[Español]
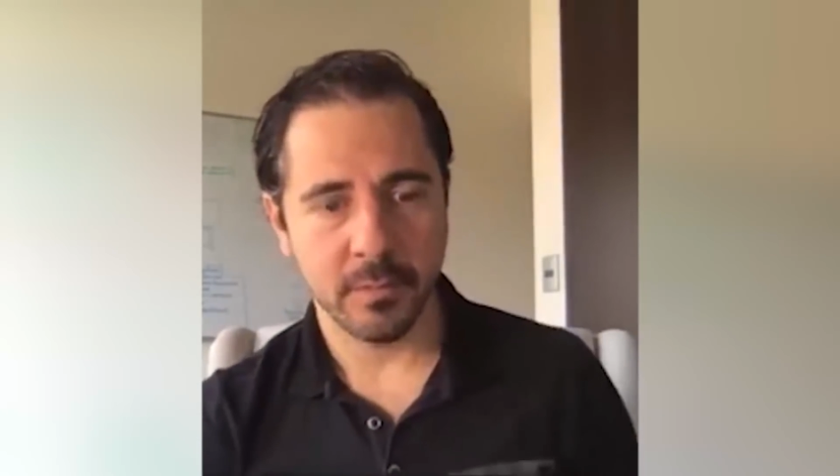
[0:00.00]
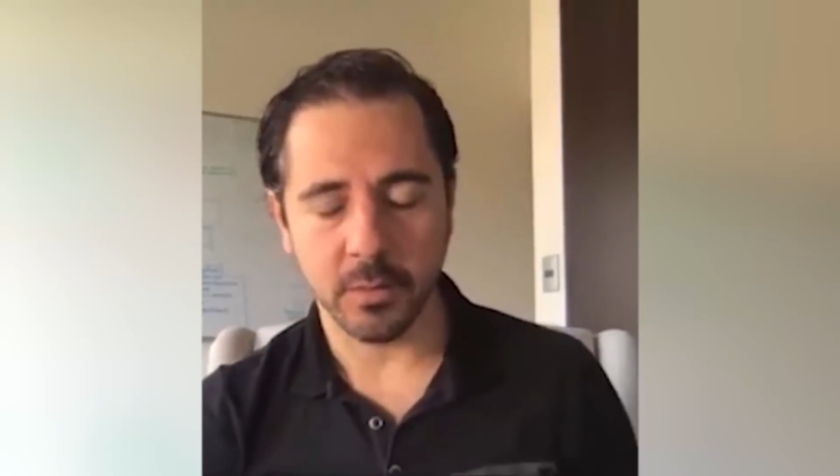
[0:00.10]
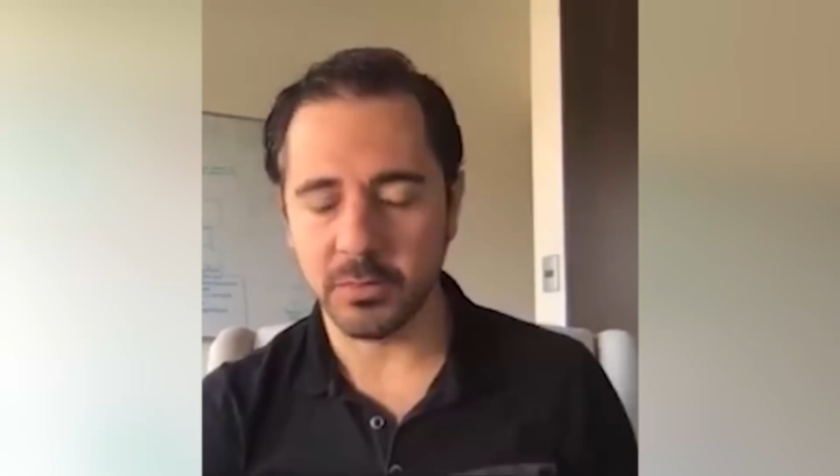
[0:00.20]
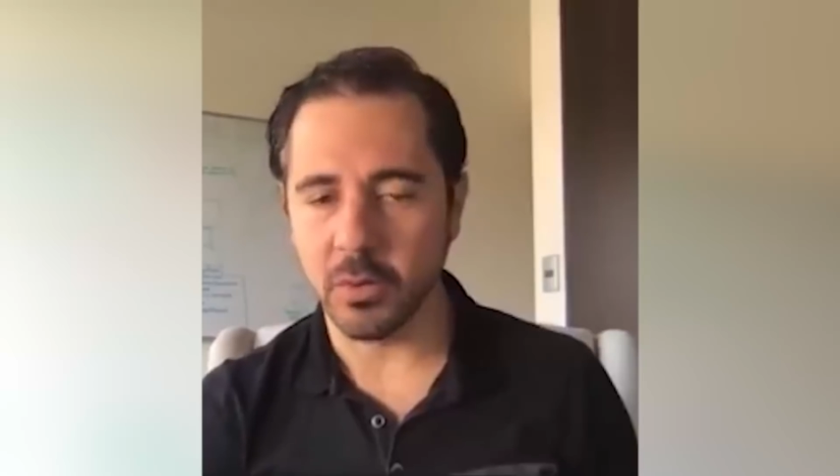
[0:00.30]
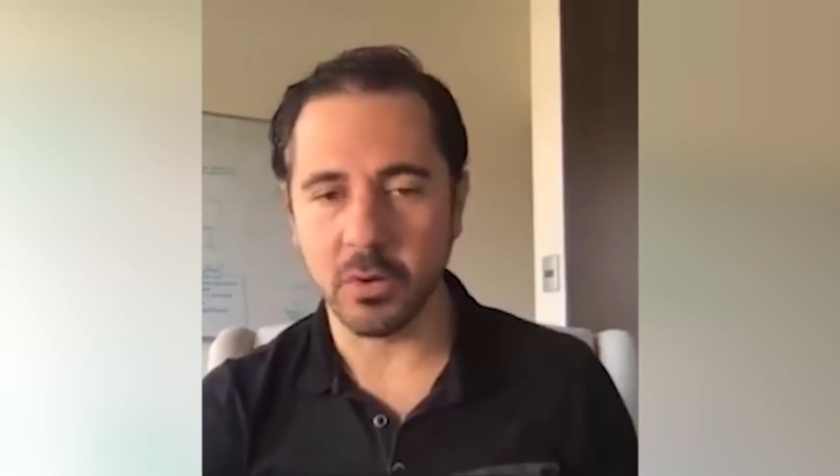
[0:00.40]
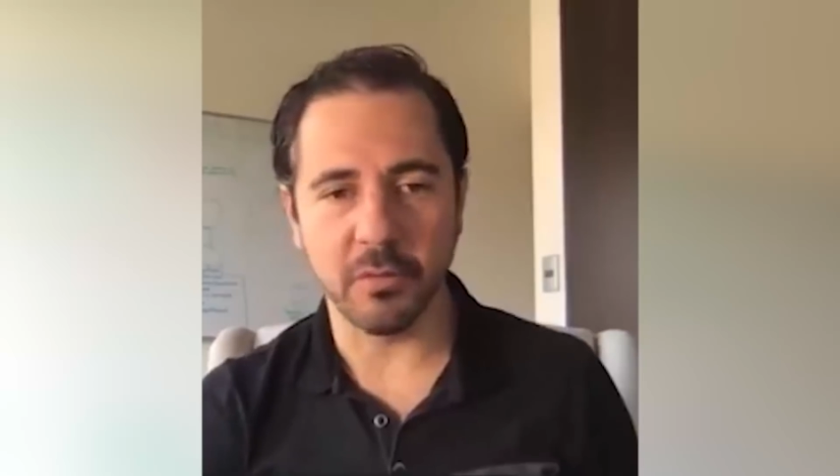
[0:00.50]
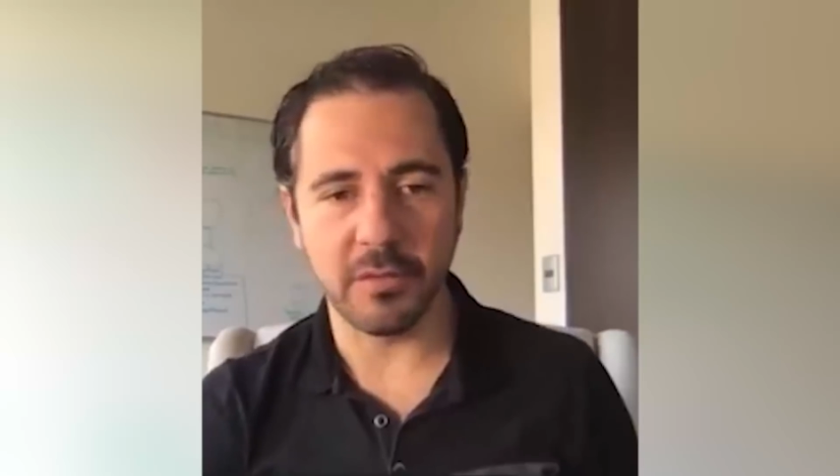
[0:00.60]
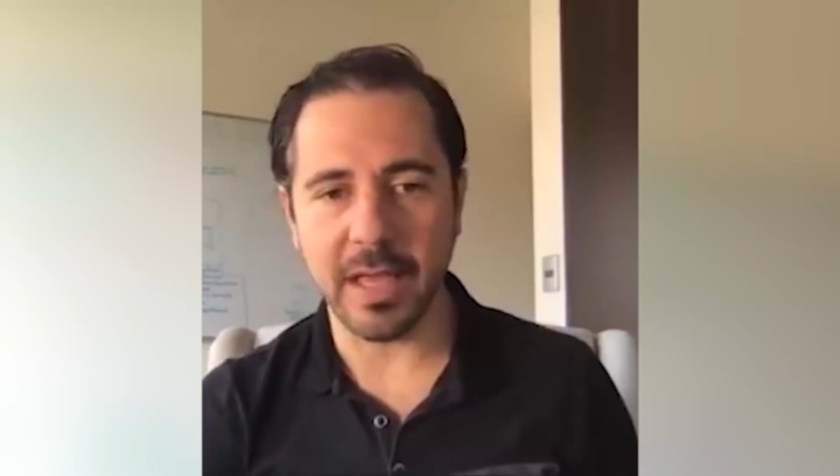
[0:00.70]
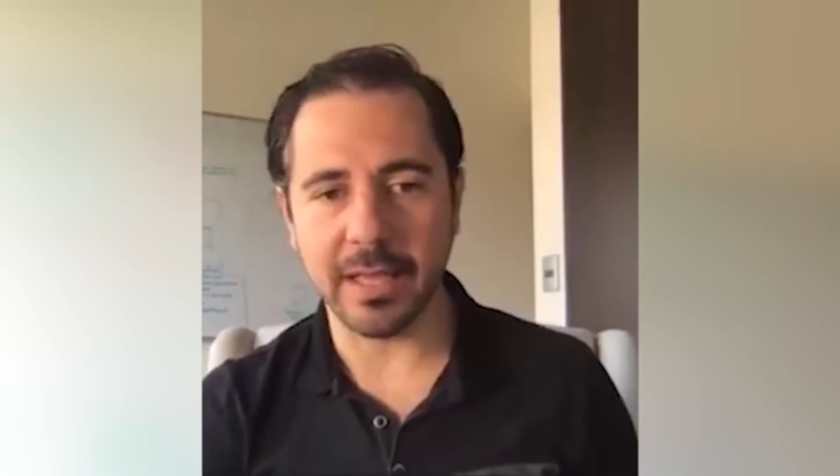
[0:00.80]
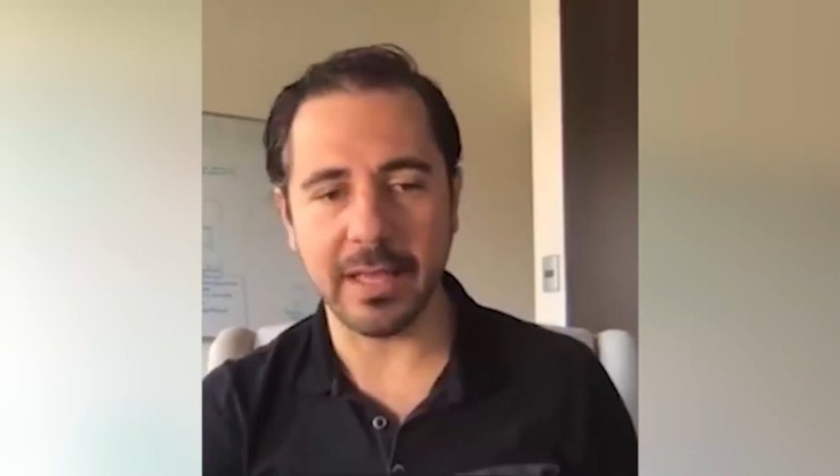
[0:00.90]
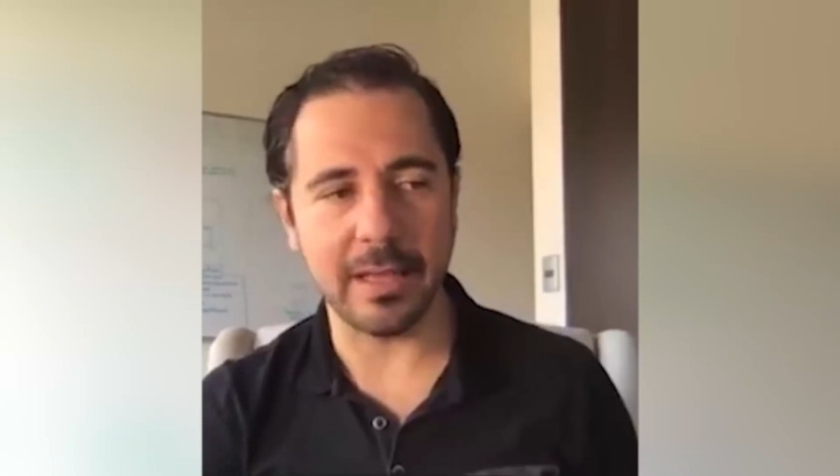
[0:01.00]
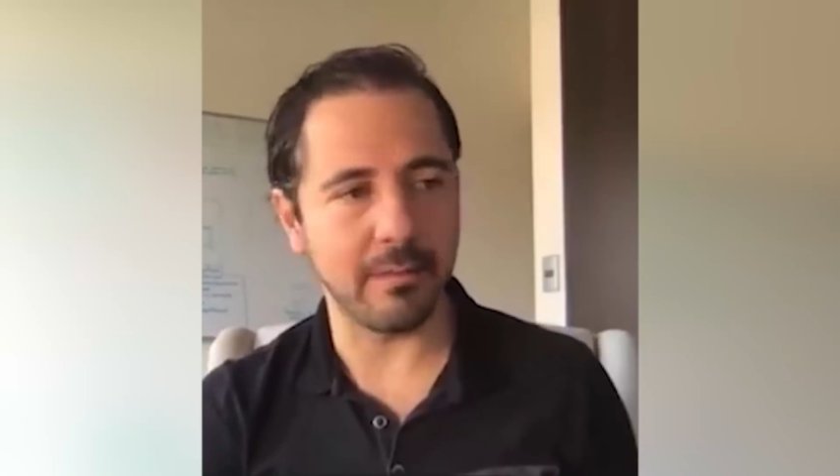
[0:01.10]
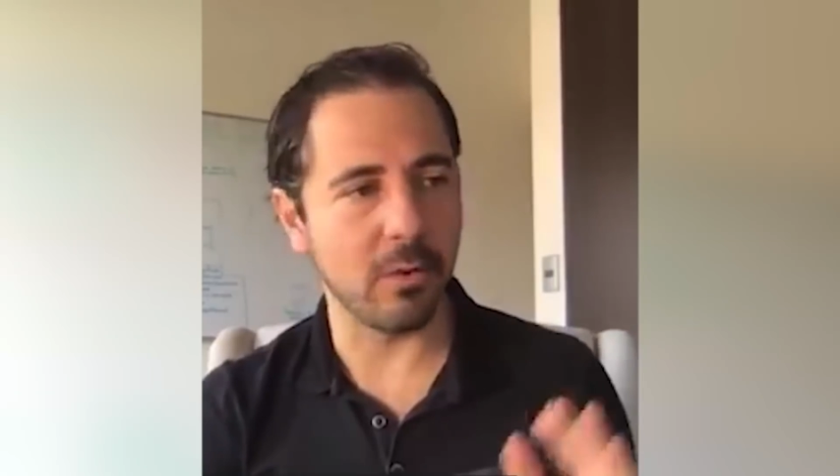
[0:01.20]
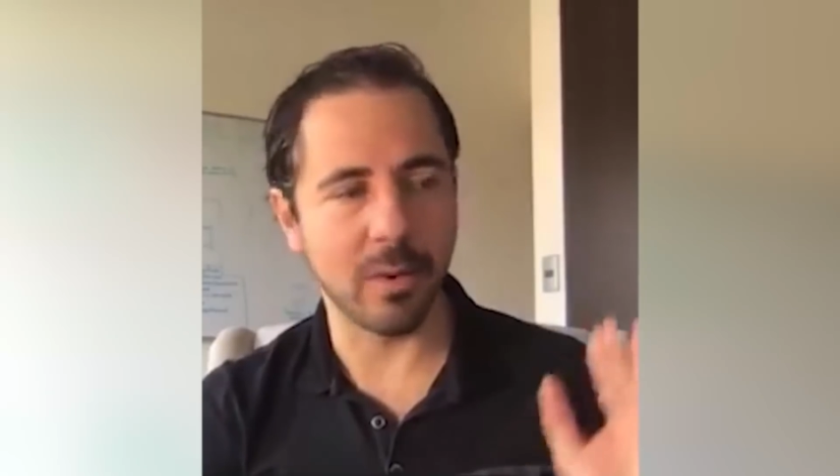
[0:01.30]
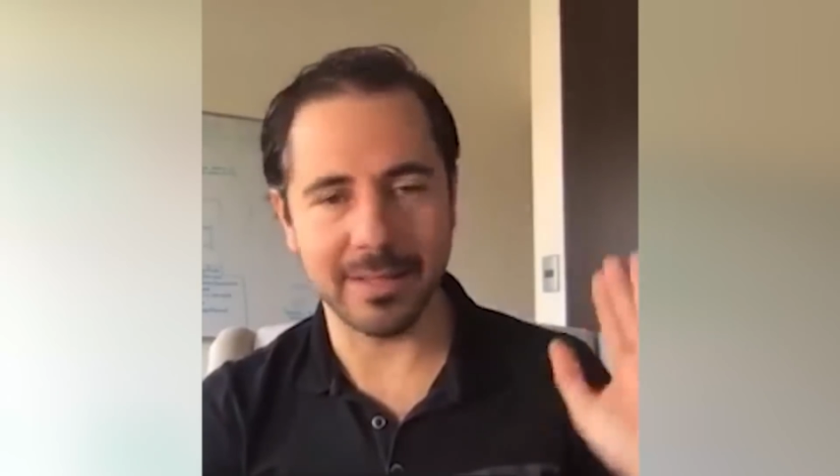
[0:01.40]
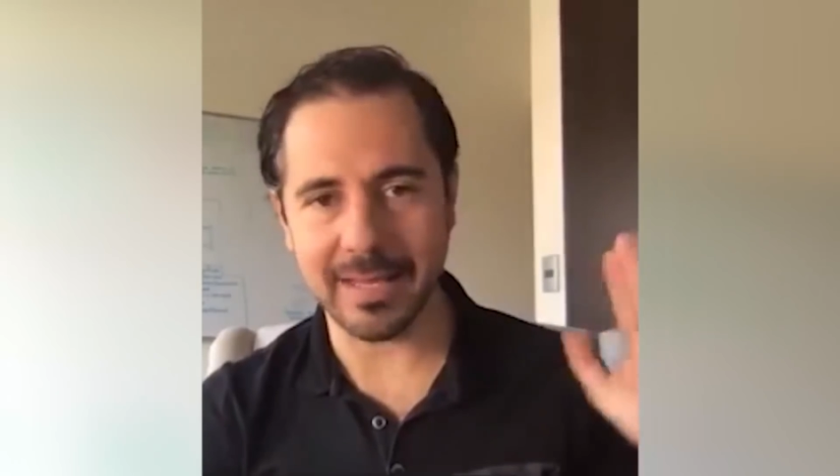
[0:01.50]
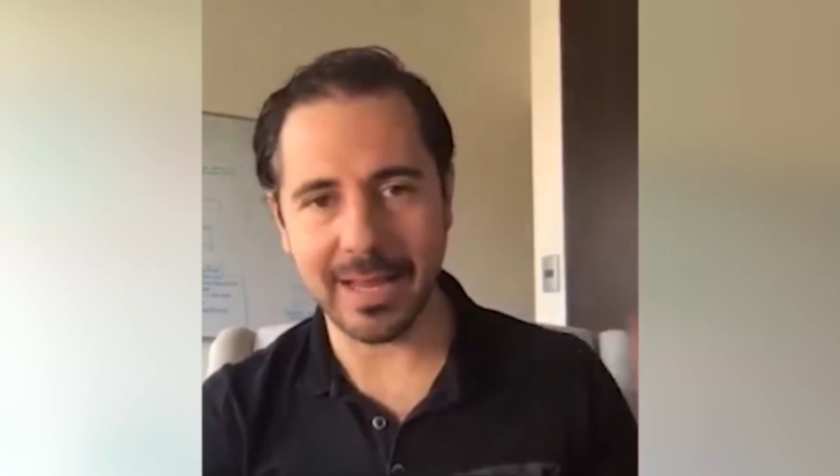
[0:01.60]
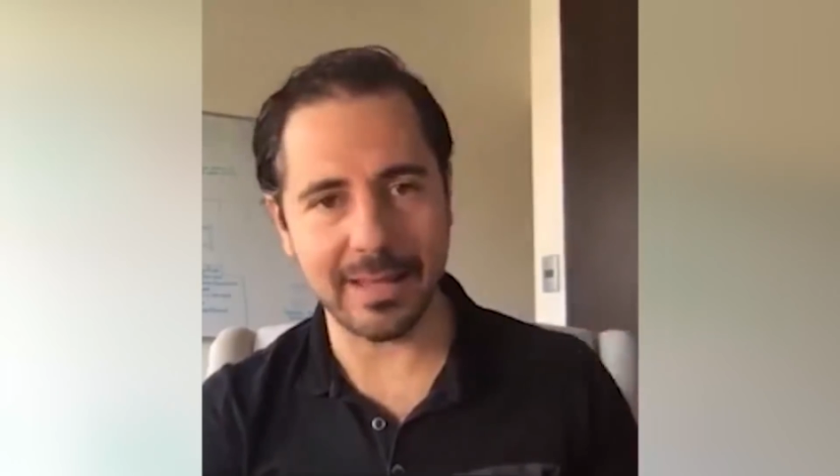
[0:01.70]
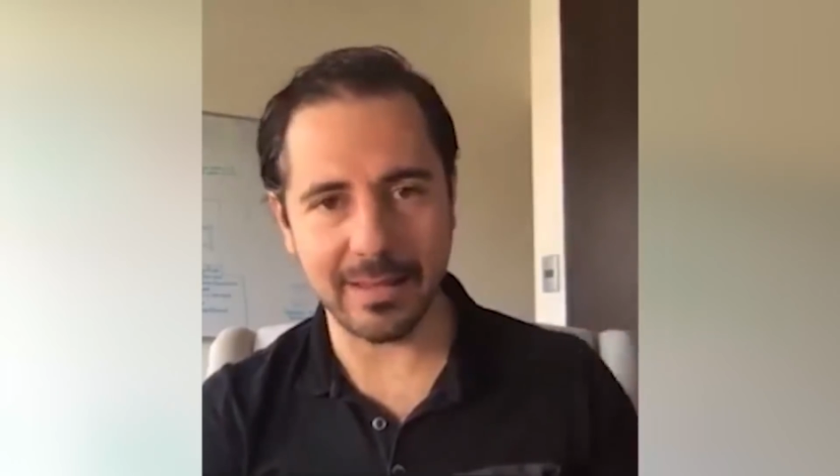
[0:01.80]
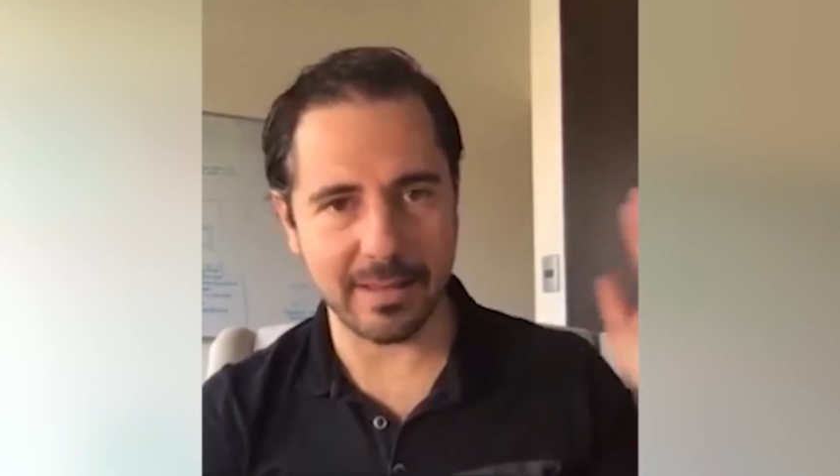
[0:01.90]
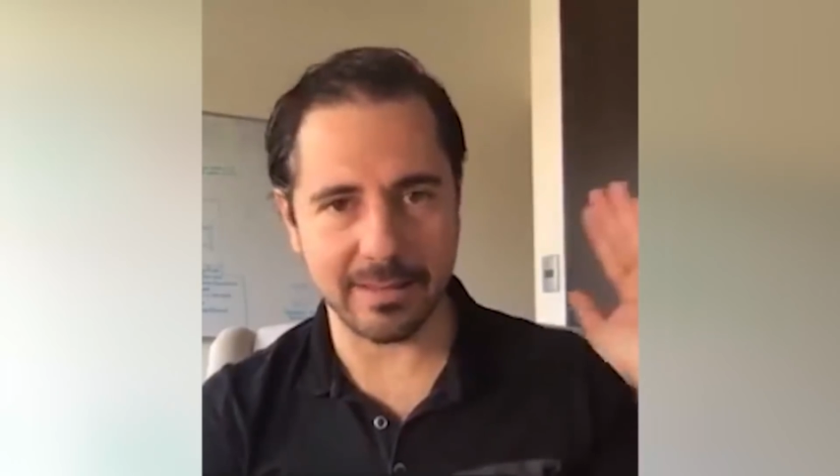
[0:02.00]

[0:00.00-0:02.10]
Entonces, solo confía en que lo que sea que